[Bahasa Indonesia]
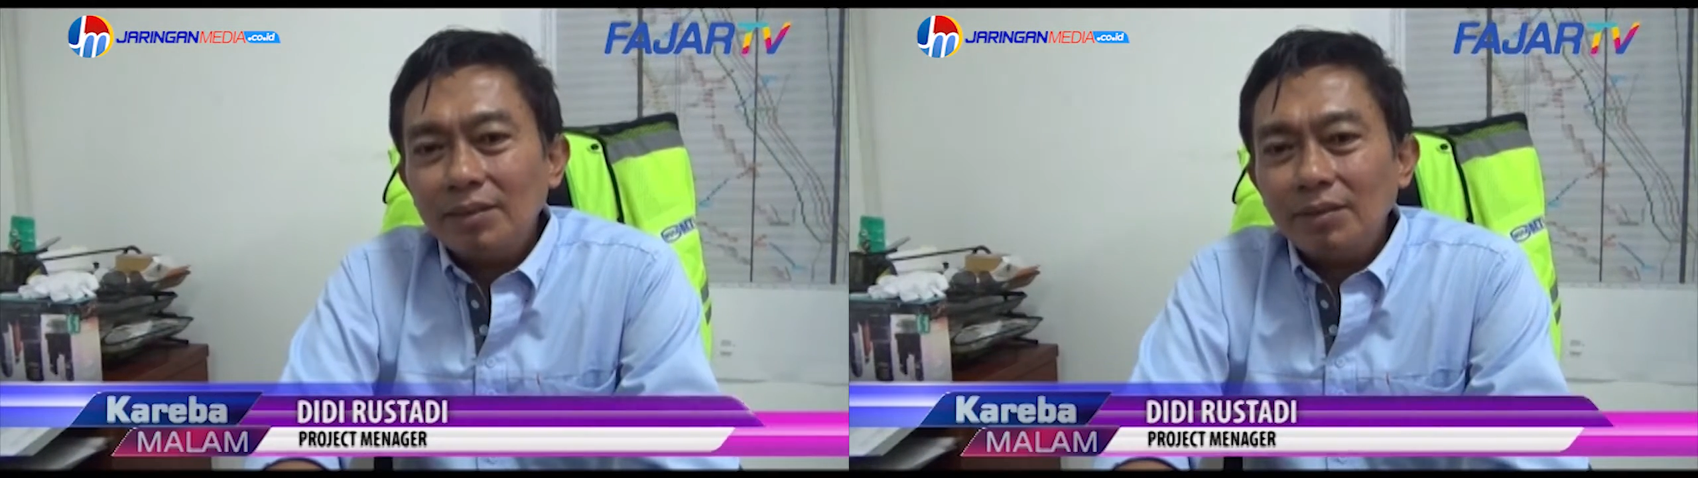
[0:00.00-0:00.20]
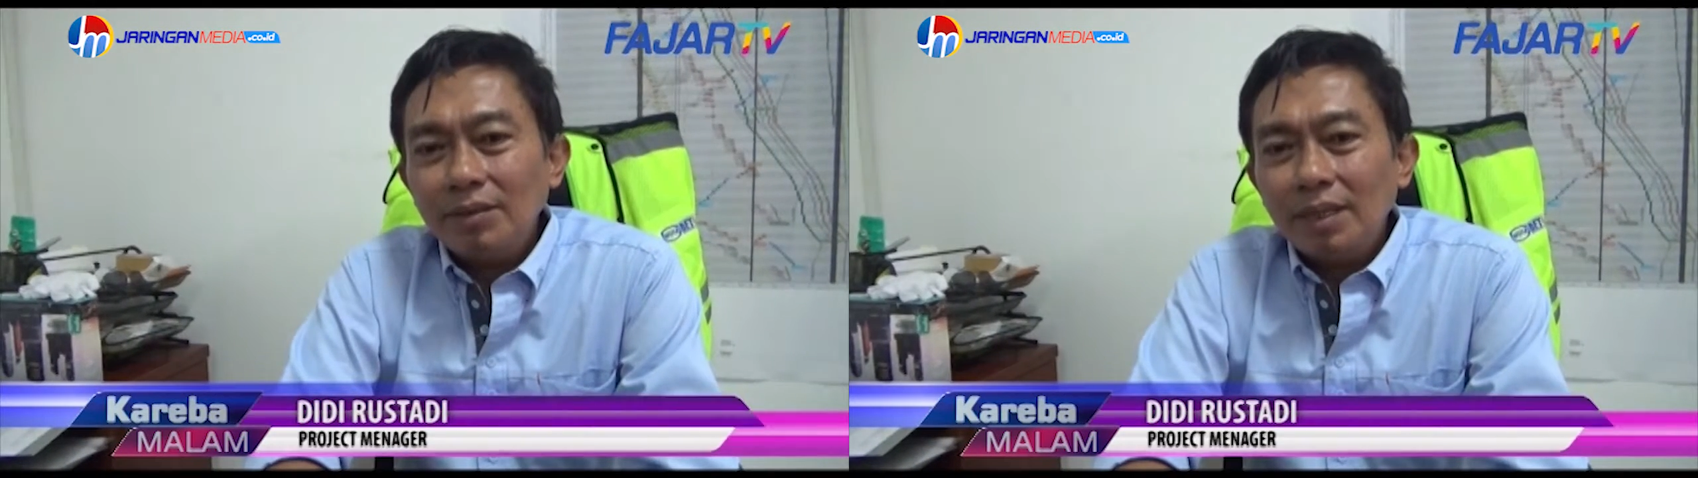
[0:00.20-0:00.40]

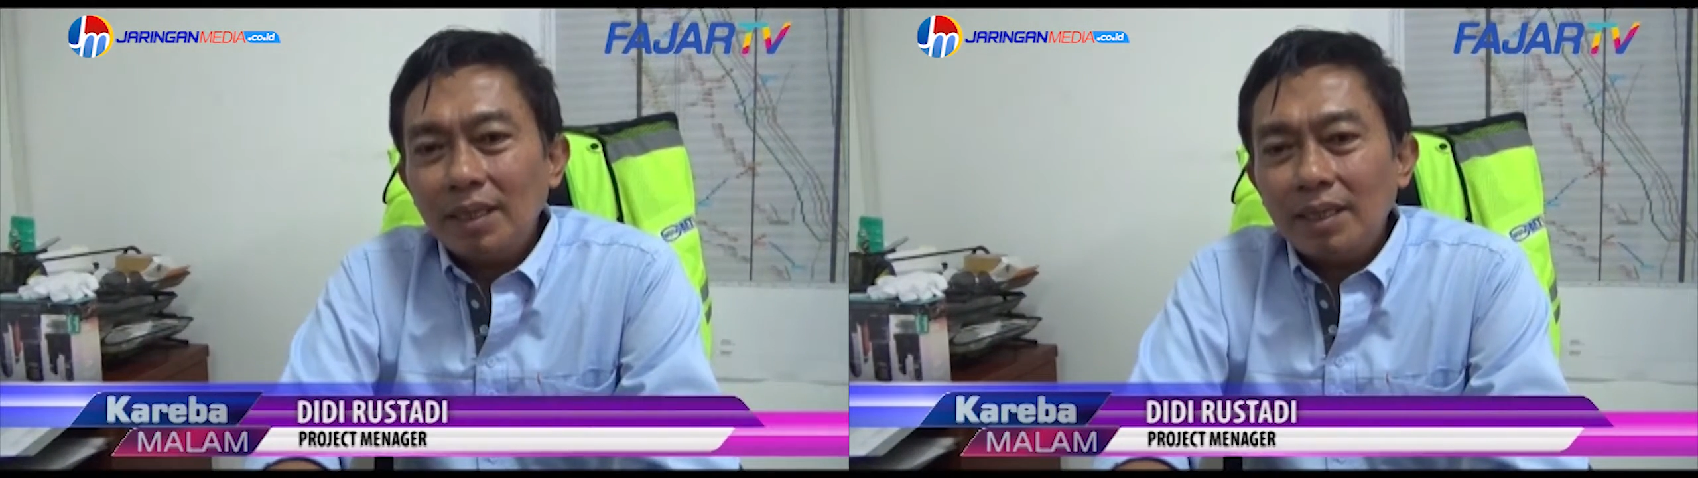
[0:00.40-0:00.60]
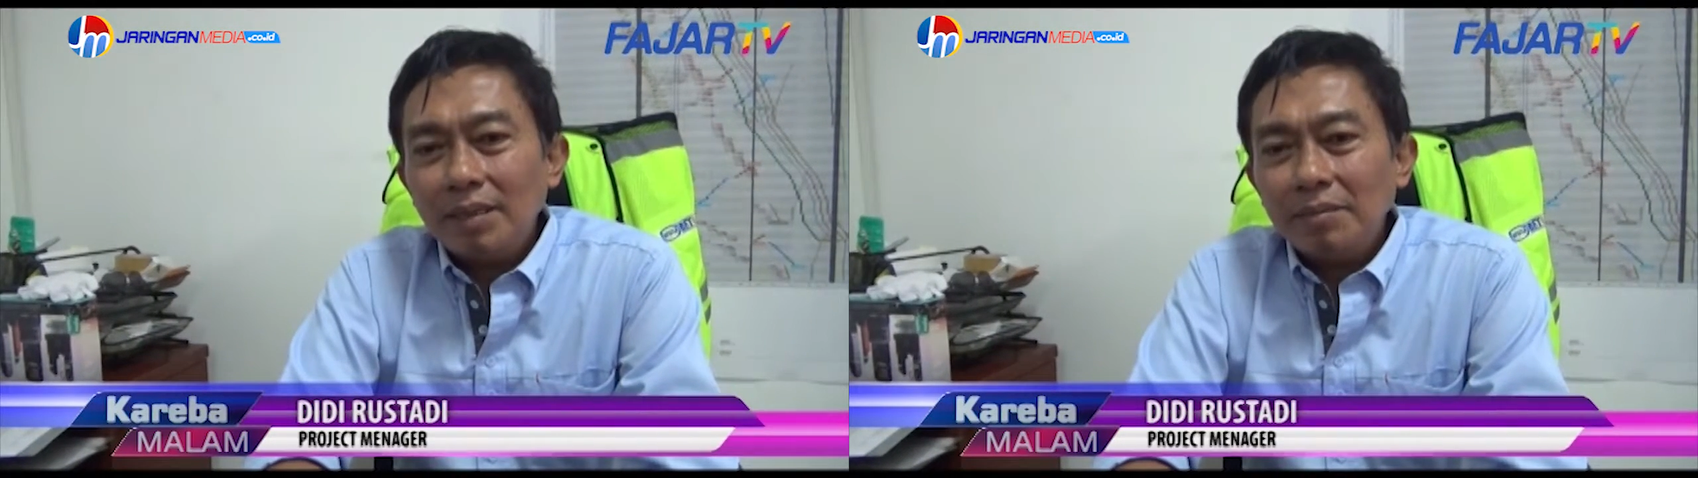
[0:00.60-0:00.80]

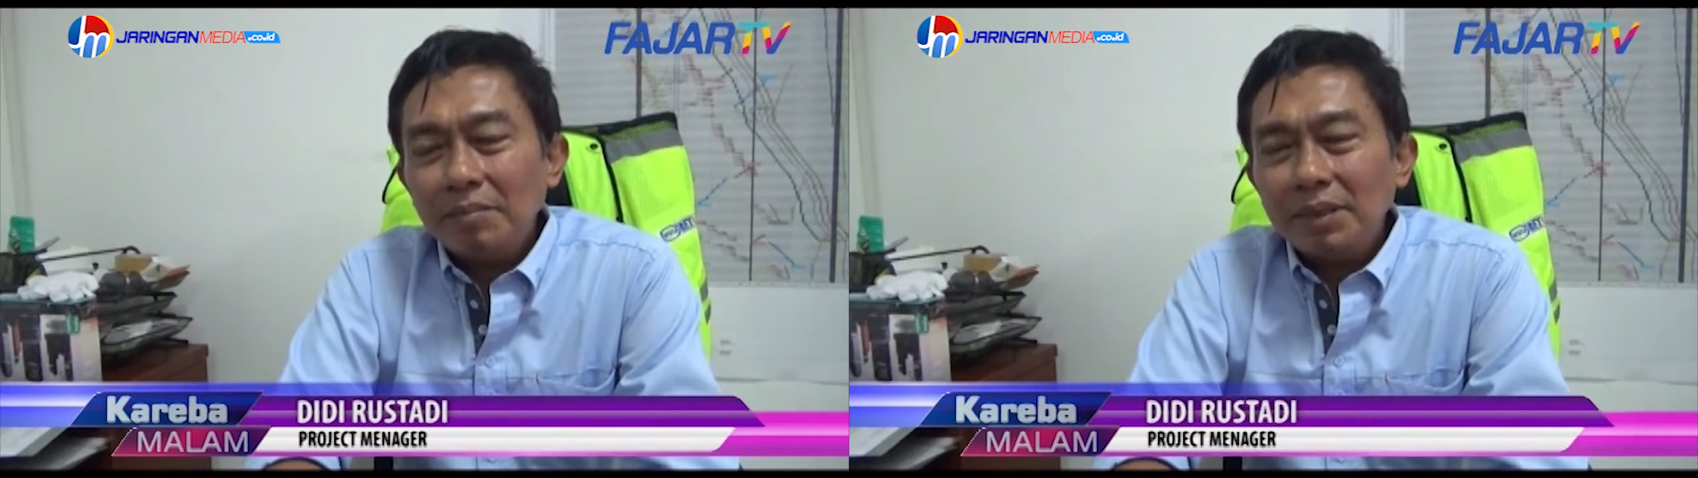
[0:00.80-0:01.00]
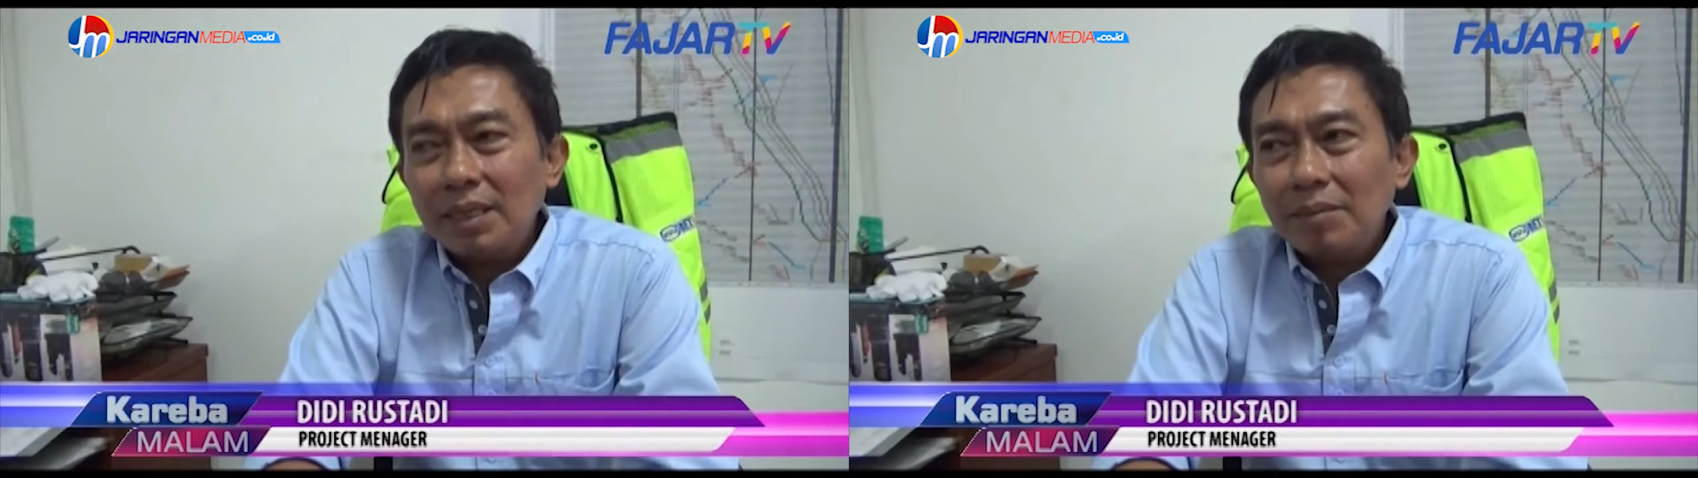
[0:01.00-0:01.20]
sudah
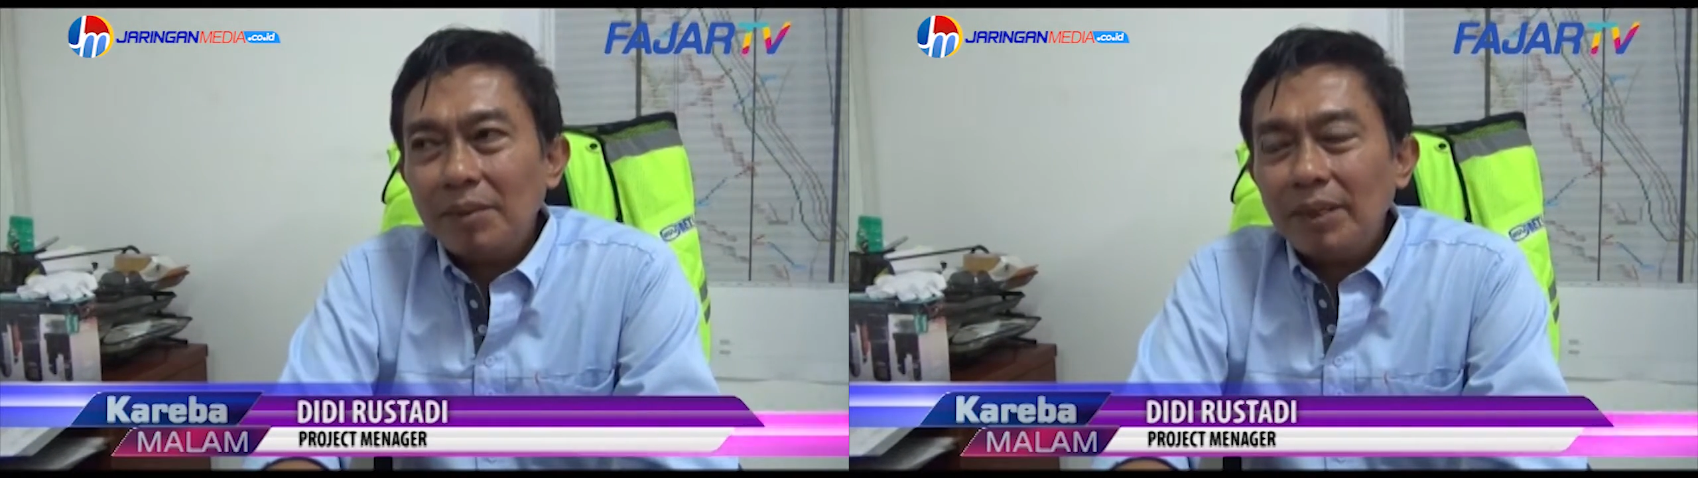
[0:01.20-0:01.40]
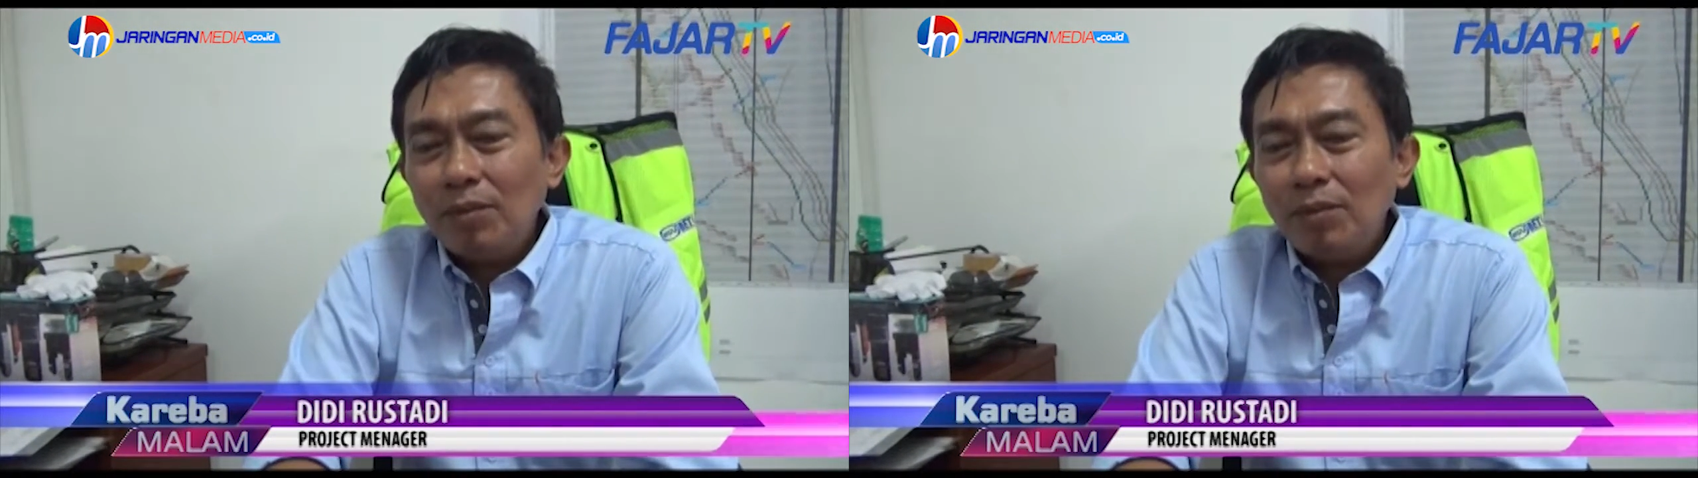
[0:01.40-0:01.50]
mencapai